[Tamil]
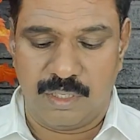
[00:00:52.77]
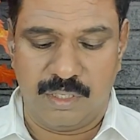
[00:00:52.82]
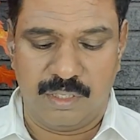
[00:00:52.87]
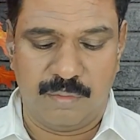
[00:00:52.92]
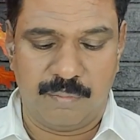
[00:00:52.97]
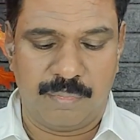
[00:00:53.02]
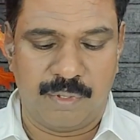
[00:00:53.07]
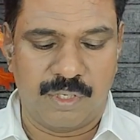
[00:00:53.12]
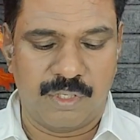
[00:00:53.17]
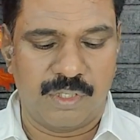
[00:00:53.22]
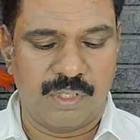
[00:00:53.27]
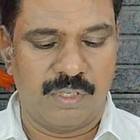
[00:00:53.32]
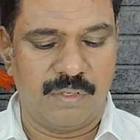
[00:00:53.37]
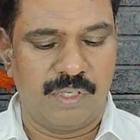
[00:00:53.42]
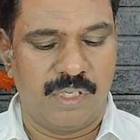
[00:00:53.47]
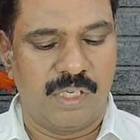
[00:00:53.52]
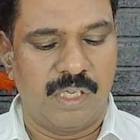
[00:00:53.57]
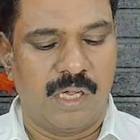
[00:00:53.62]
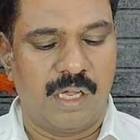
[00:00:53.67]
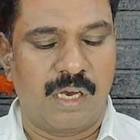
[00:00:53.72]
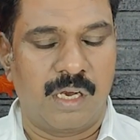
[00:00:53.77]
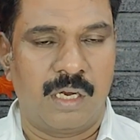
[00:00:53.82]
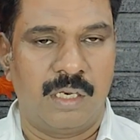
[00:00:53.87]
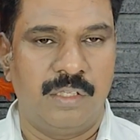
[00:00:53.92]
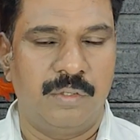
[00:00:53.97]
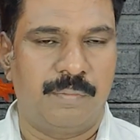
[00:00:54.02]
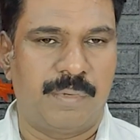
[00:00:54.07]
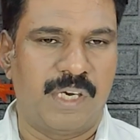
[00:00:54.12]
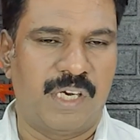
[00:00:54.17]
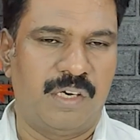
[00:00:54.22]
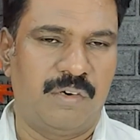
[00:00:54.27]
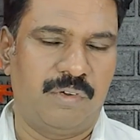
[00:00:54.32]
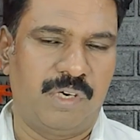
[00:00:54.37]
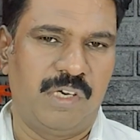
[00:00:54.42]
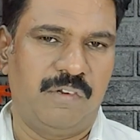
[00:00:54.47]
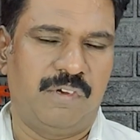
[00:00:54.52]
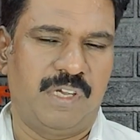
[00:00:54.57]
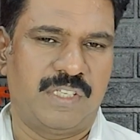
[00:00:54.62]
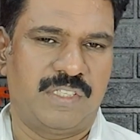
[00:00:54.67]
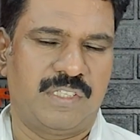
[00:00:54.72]
இந்த பகுதியை நீங்கள் ஆறுலேருந்து பன்னெண்டு
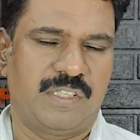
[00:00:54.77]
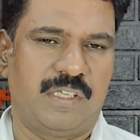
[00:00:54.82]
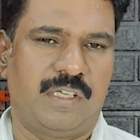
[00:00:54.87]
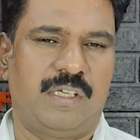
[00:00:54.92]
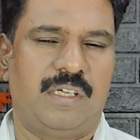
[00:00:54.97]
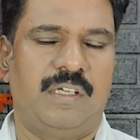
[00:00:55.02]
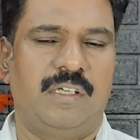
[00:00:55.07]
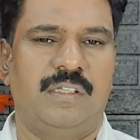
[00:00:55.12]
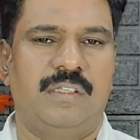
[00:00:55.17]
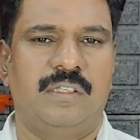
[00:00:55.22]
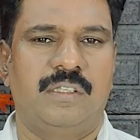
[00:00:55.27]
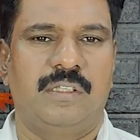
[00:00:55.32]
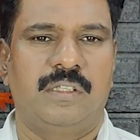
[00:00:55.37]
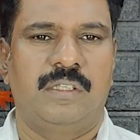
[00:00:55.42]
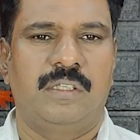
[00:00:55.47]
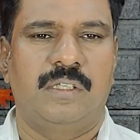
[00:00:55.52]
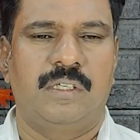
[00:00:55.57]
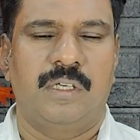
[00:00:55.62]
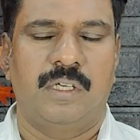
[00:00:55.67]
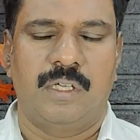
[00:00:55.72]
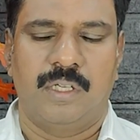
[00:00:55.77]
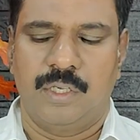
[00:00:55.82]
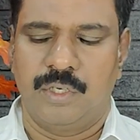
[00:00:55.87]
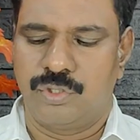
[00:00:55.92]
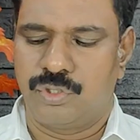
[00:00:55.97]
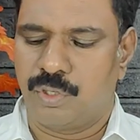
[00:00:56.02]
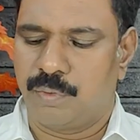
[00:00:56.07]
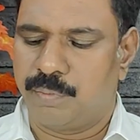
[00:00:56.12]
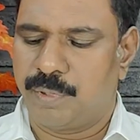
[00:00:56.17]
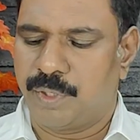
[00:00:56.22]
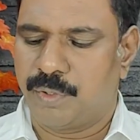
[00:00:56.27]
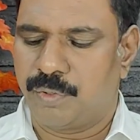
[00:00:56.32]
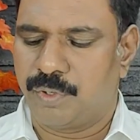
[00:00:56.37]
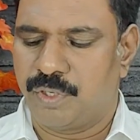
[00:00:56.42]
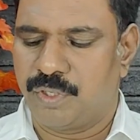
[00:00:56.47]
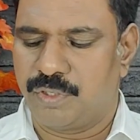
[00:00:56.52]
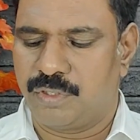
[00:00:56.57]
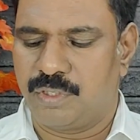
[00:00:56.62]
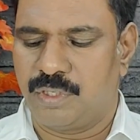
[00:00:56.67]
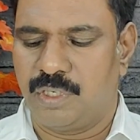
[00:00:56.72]
வரலையும் வாசிங்க யோசோப்பை
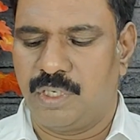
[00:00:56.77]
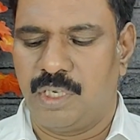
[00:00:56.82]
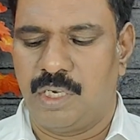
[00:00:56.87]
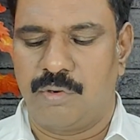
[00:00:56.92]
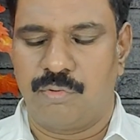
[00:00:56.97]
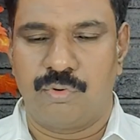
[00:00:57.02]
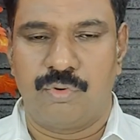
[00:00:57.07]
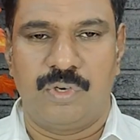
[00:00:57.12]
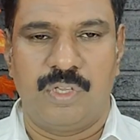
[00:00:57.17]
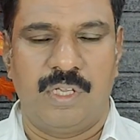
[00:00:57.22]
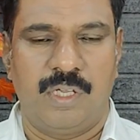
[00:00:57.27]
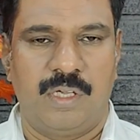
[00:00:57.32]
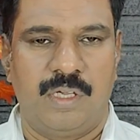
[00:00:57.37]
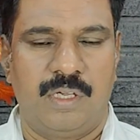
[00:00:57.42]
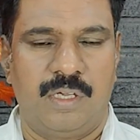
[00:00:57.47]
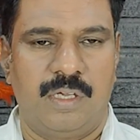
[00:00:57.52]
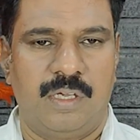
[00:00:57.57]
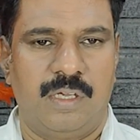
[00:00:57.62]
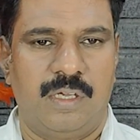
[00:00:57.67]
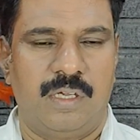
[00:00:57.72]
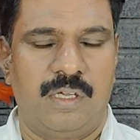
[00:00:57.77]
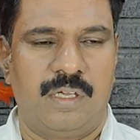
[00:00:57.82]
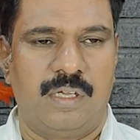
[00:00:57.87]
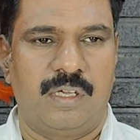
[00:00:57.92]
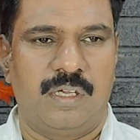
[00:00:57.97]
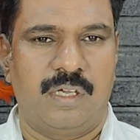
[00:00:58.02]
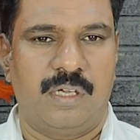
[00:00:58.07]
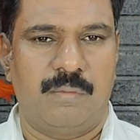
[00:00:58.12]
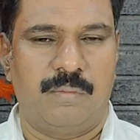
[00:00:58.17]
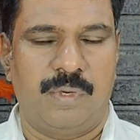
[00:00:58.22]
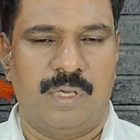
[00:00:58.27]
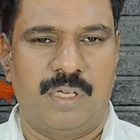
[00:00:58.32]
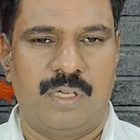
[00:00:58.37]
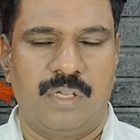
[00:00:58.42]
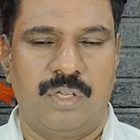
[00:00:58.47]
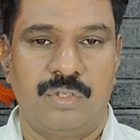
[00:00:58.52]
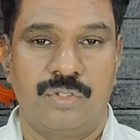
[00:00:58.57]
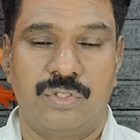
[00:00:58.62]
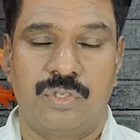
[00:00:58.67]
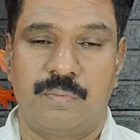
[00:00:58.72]
குறித்து அவனுடைய ஆமாம்
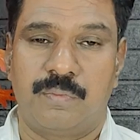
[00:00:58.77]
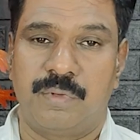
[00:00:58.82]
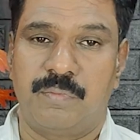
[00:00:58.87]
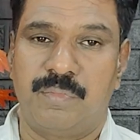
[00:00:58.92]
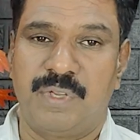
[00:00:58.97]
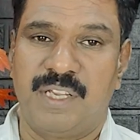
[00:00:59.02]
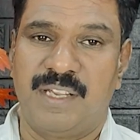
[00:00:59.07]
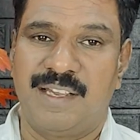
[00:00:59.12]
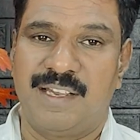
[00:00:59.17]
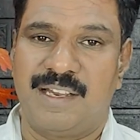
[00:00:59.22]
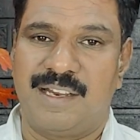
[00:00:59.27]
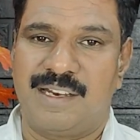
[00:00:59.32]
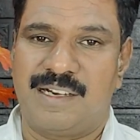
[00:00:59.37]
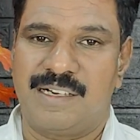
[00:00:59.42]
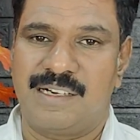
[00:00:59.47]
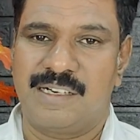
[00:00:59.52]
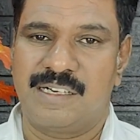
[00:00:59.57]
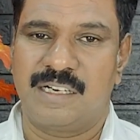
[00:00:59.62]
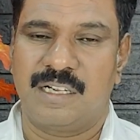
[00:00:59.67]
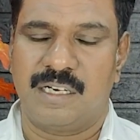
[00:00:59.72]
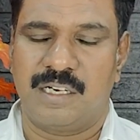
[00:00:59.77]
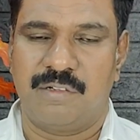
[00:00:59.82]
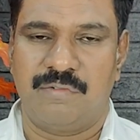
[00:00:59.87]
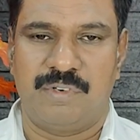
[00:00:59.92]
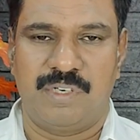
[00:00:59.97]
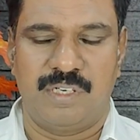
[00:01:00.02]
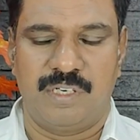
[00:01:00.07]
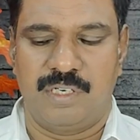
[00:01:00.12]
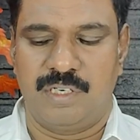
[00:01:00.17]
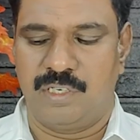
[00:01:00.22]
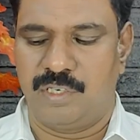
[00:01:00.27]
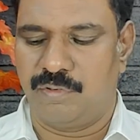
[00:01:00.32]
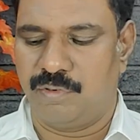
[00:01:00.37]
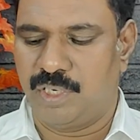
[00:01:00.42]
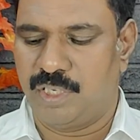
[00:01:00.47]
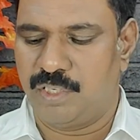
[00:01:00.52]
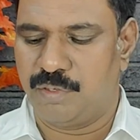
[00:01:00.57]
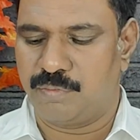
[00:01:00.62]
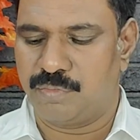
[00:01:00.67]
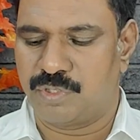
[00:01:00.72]
யோசோப்பு மிக அழகானவன் என்று
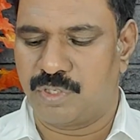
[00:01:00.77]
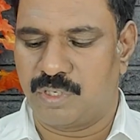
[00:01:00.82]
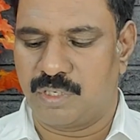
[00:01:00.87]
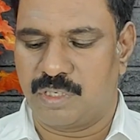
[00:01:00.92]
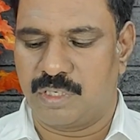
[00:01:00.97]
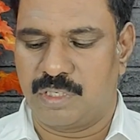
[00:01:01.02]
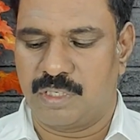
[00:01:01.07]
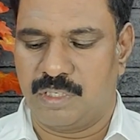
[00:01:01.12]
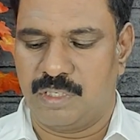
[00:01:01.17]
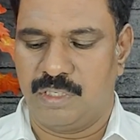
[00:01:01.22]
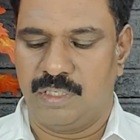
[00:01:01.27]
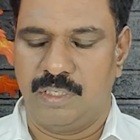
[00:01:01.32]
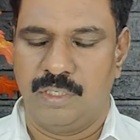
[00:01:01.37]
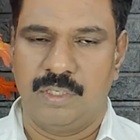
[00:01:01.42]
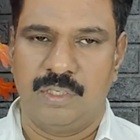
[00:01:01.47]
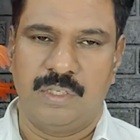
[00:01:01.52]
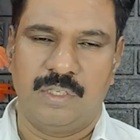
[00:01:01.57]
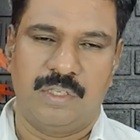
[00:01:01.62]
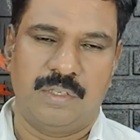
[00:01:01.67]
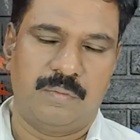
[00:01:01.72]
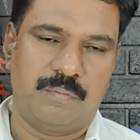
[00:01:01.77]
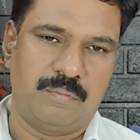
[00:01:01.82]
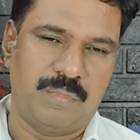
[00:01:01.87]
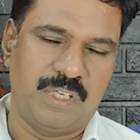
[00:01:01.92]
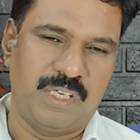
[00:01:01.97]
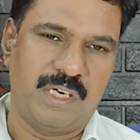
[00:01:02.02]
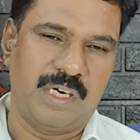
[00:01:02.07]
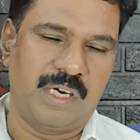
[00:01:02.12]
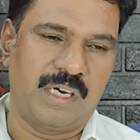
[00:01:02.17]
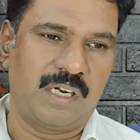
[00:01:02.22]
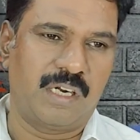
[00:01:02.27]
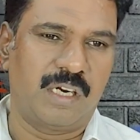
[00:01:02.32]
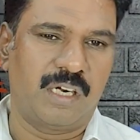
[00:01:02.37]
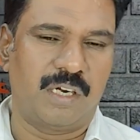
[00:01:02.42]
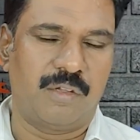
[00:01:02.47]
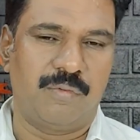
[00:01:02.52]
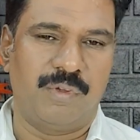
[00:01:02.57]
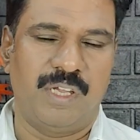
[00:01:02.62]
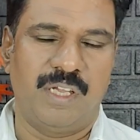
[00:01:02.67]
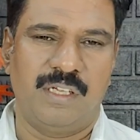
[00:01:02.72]
வேதம் சொல்கிறது மிக
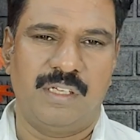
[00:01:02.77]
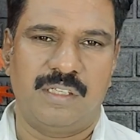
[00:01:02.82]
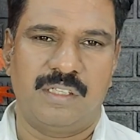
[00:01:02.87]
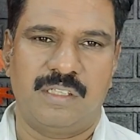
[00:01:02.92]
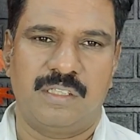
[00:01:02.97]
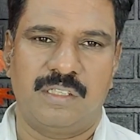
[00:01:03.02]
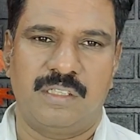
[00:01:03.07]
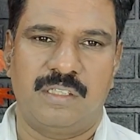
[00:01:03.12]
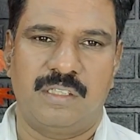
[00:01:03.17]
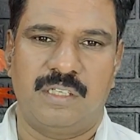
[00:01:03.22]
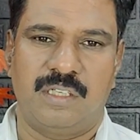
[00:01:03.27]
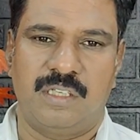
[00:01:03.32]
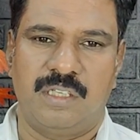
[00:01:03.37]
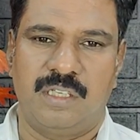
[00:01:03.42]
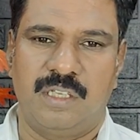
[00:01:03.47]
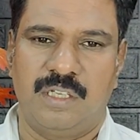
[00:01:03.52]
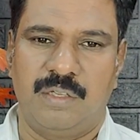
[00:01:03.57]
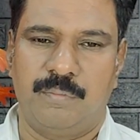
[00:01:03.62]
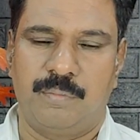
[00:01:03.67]
அழகானவன் அந்த